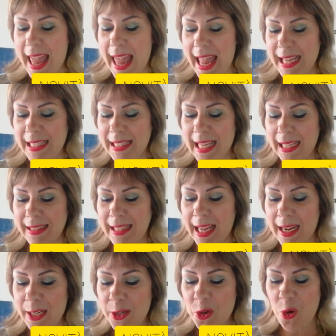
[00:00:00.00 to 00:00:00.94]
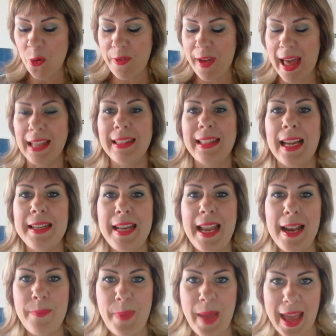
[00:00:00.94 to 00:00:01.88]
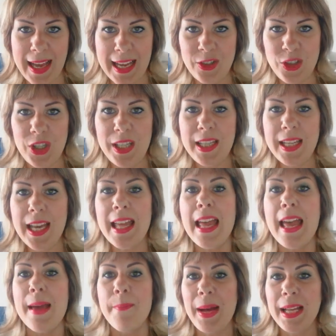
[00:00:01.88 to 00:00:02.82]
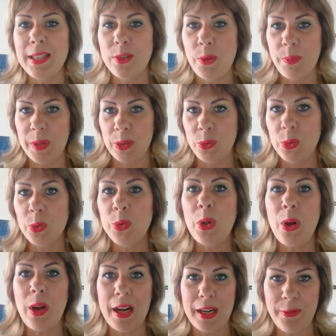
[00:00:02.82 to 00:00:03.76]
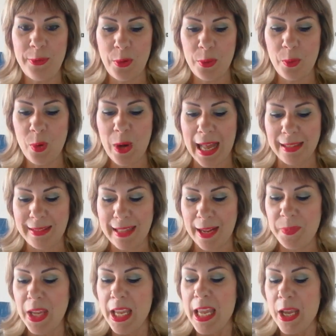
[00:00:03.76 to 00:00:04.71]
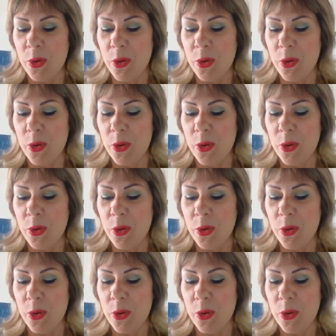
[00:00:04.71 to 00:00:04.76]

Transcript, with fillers: è stata rinnovata nel packaging ma soprattutto riformulata.